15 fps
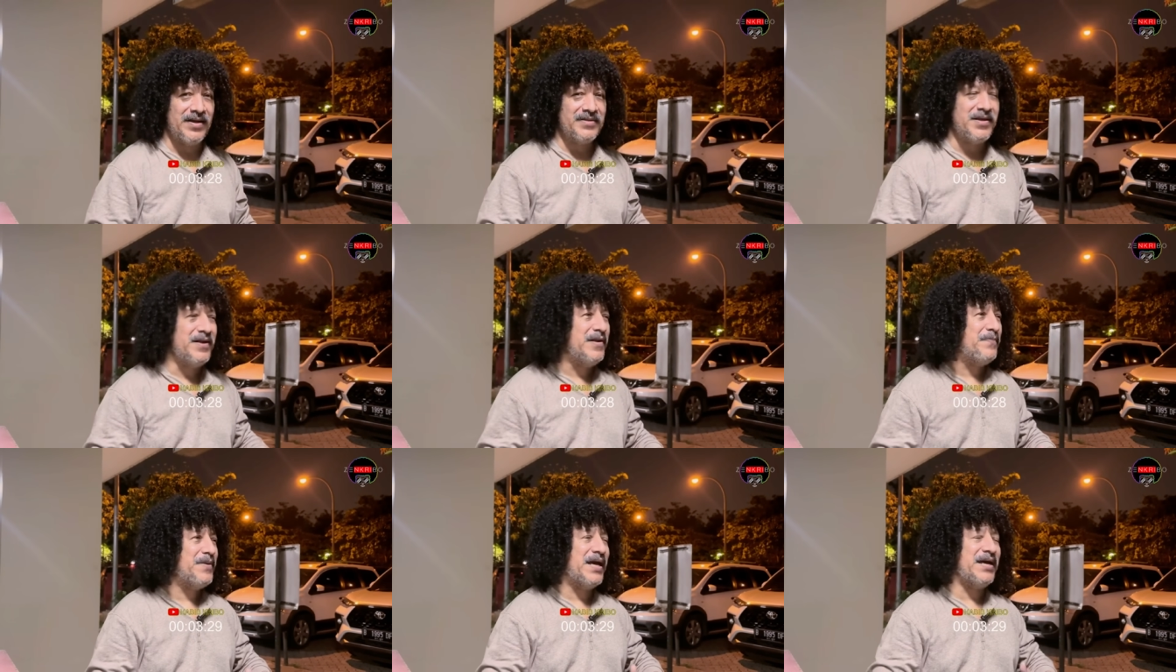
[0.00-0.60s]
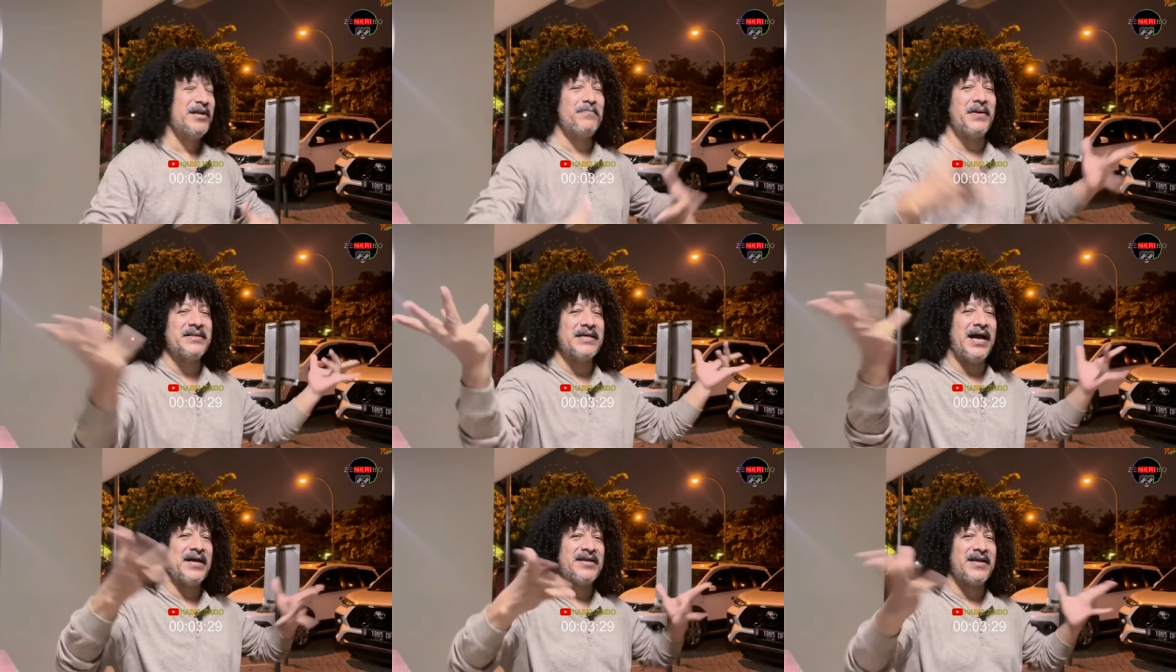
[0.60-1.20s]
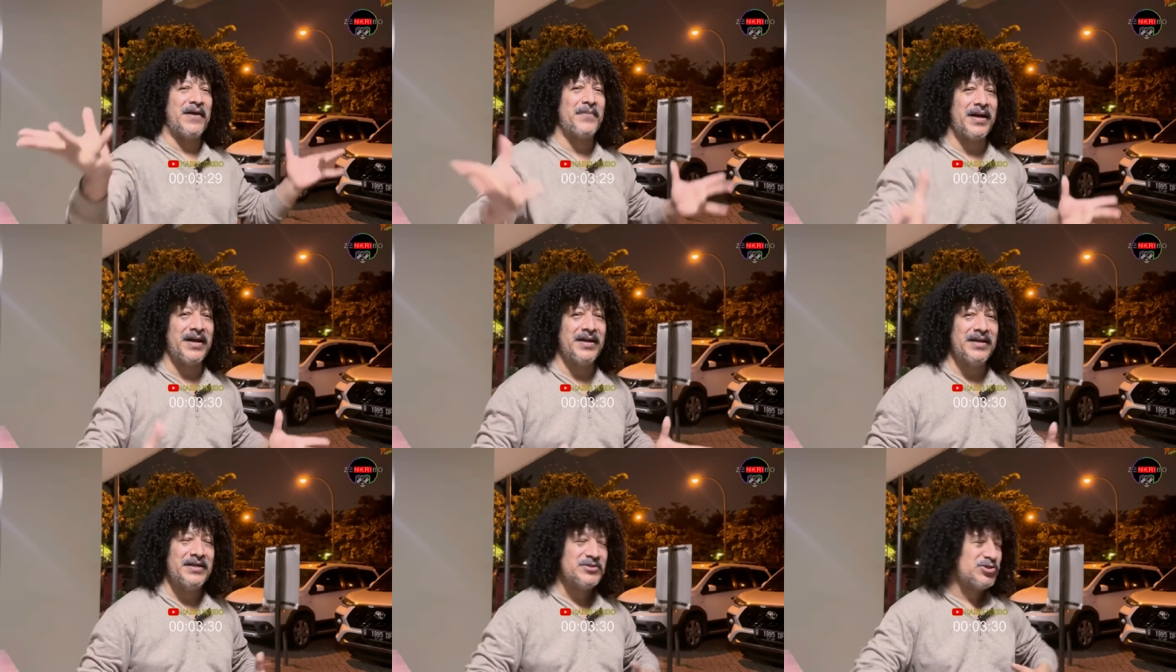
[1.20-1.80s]
Jadi biarin banyak
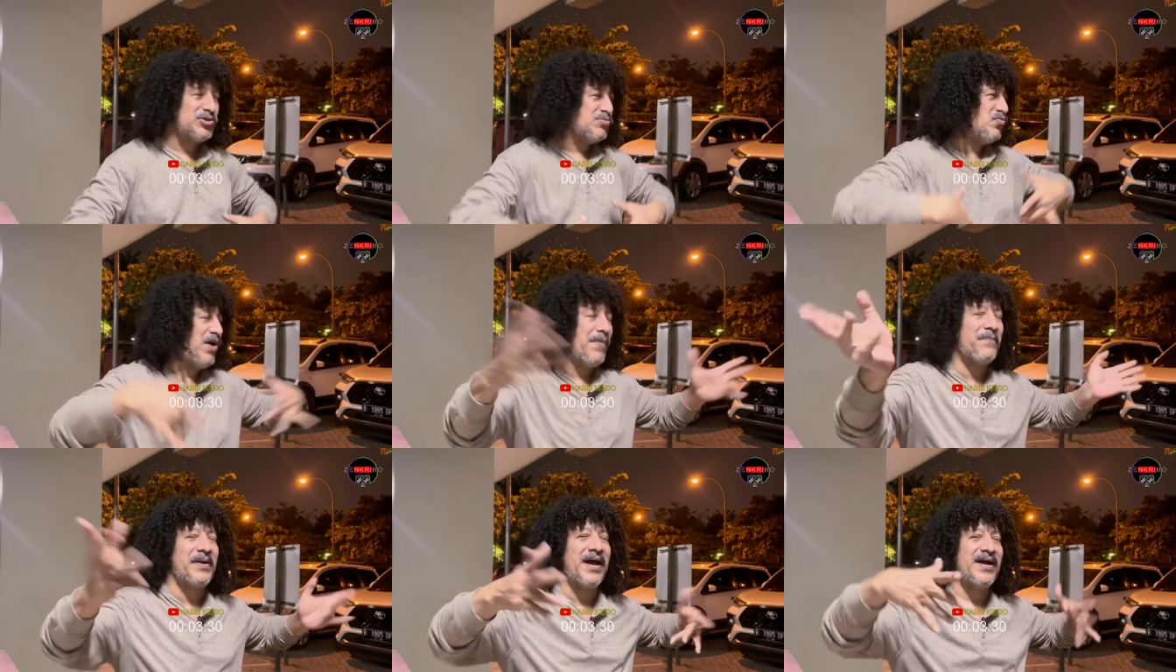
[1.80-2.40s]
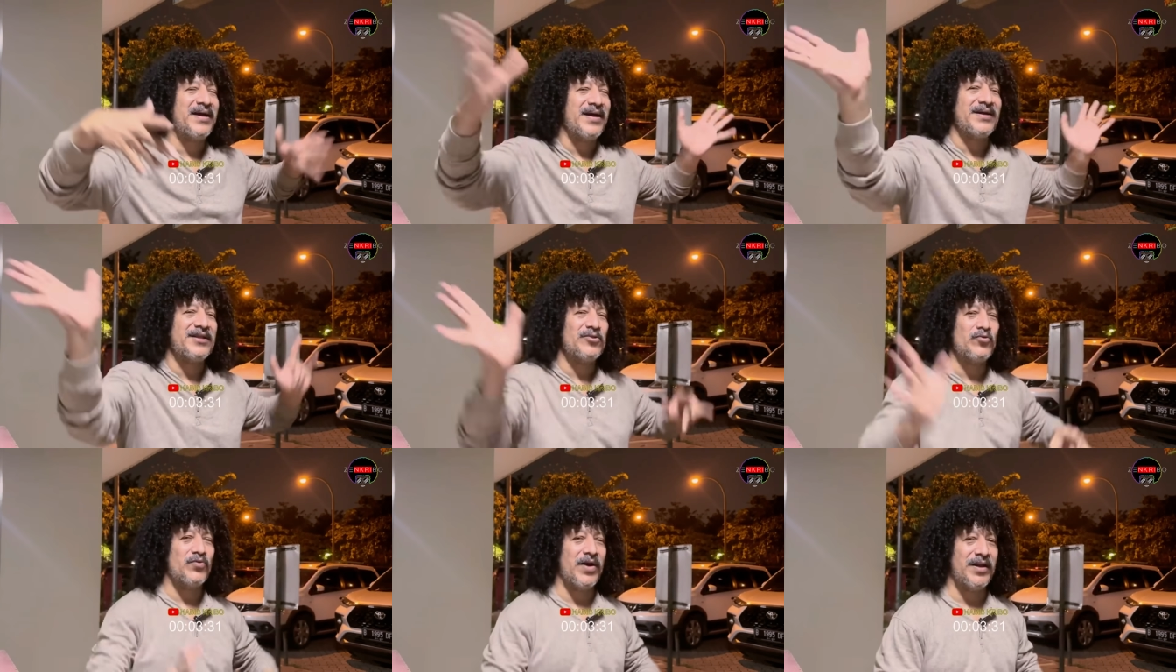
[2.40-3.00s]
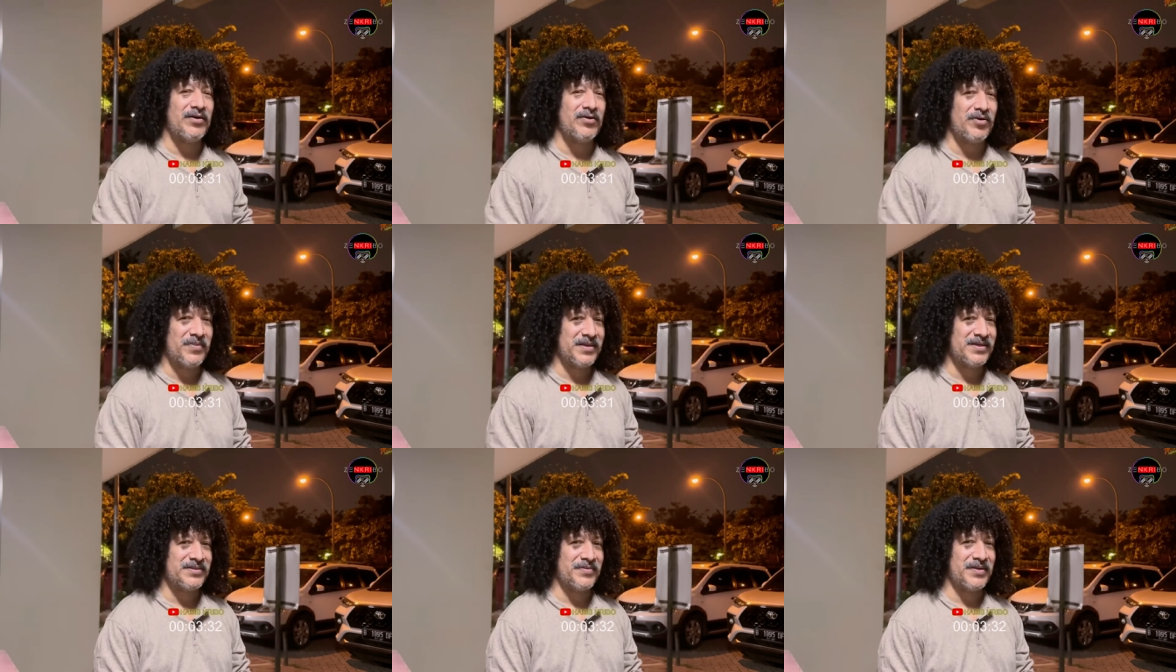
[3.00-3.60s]
agama, semua berakar ke Tuhan loh
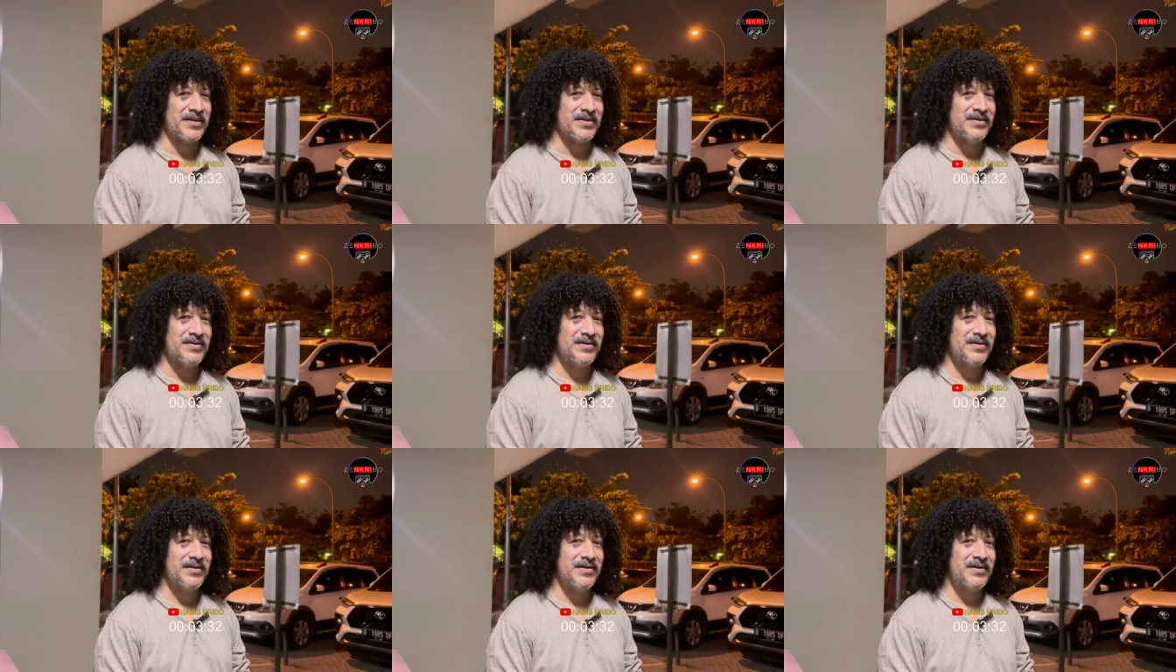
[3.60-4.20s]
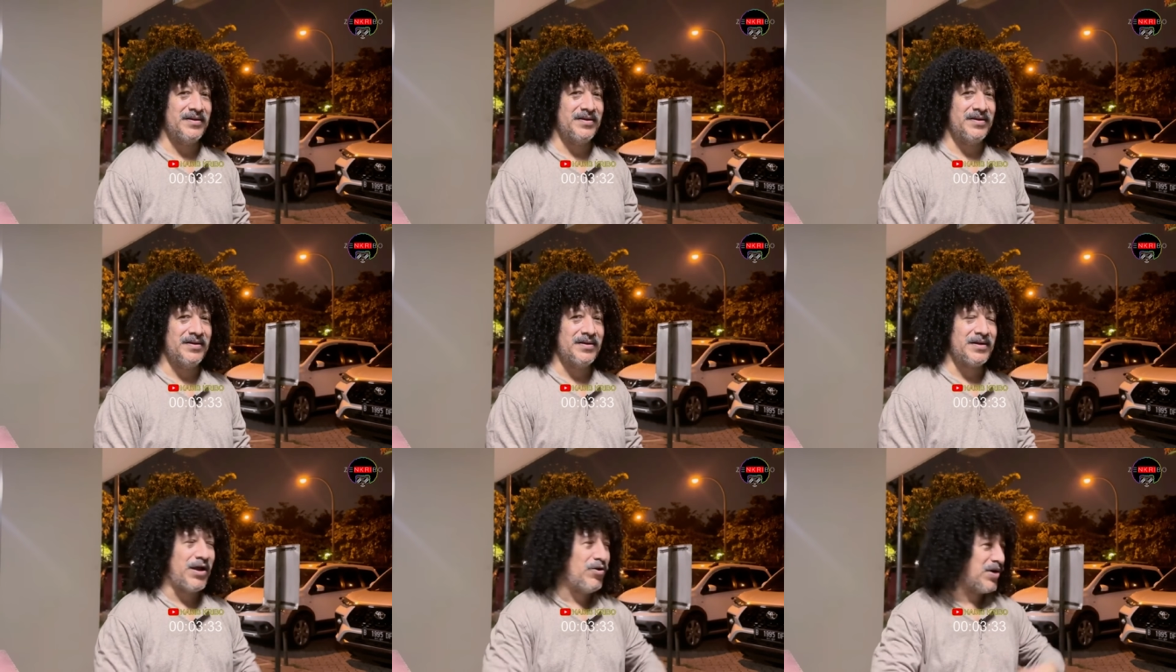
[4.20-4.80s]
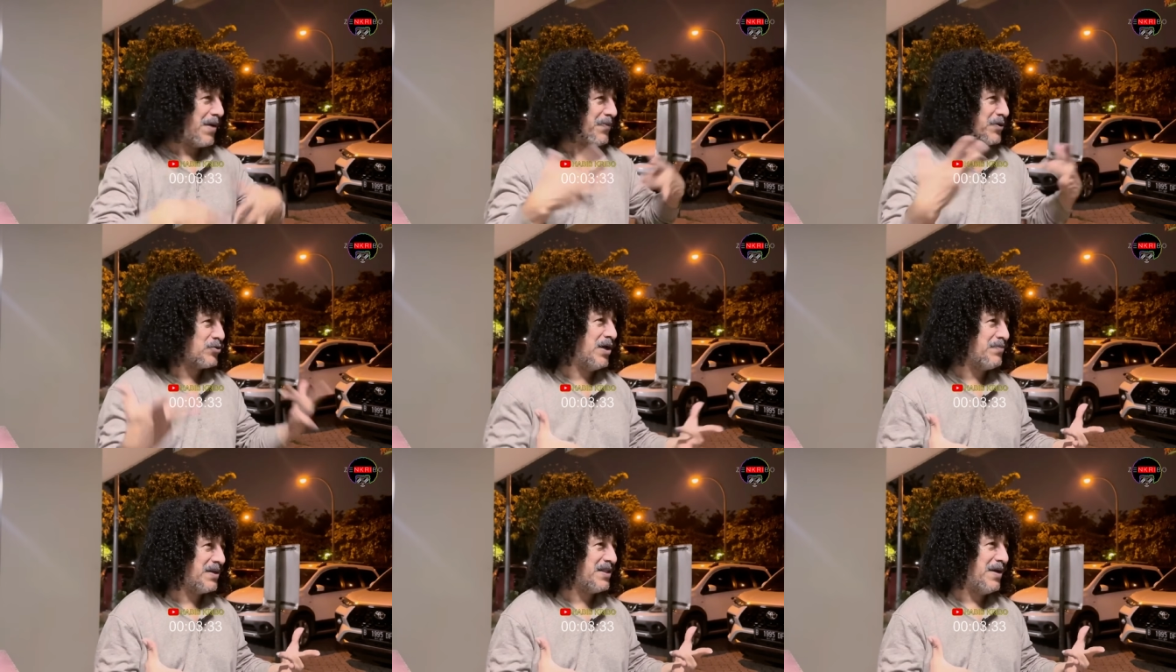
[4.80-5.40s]
bagi sebenarnya. Kalau nggak
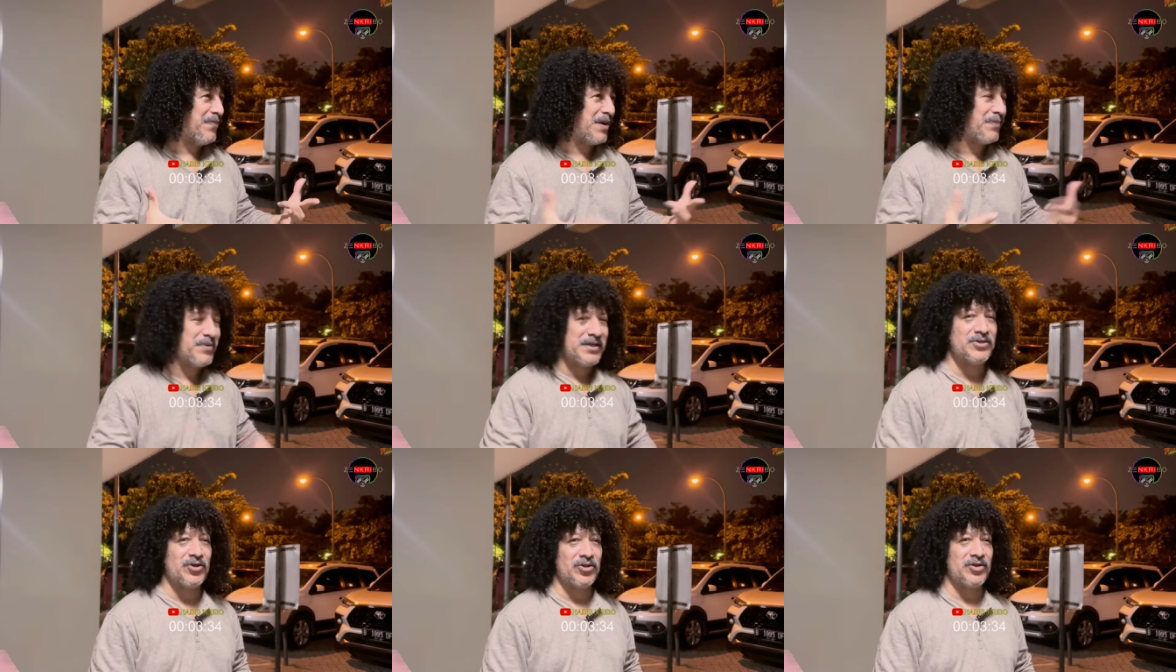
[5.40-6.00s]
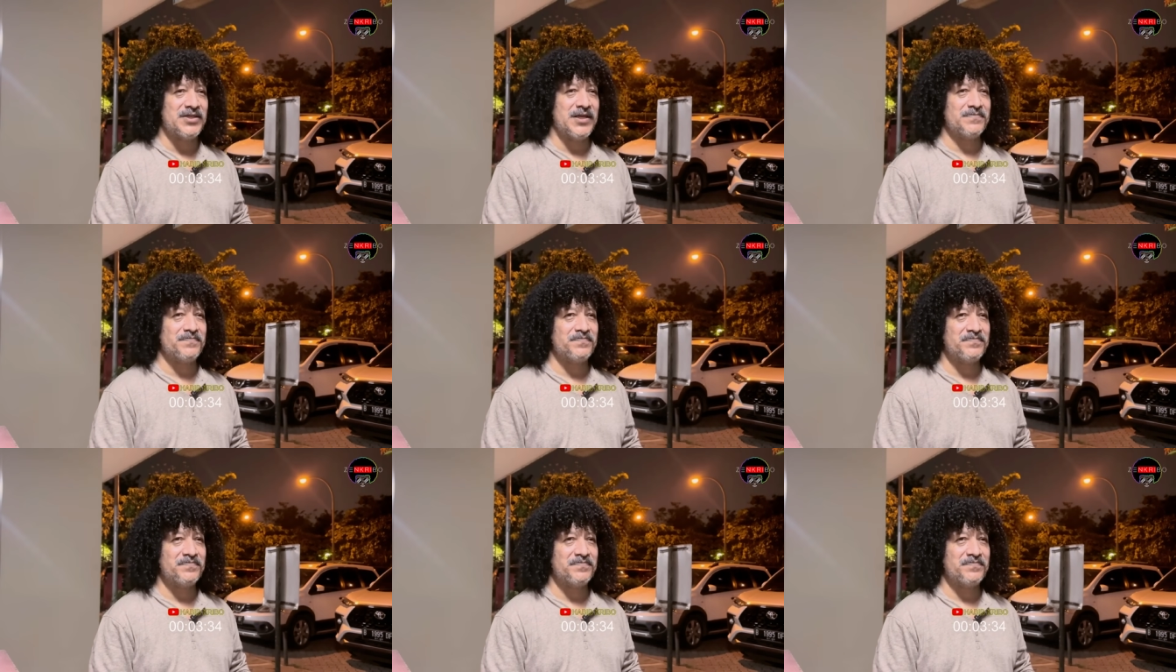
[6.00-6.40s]
bertuhan berarti apa? Begini contohnya.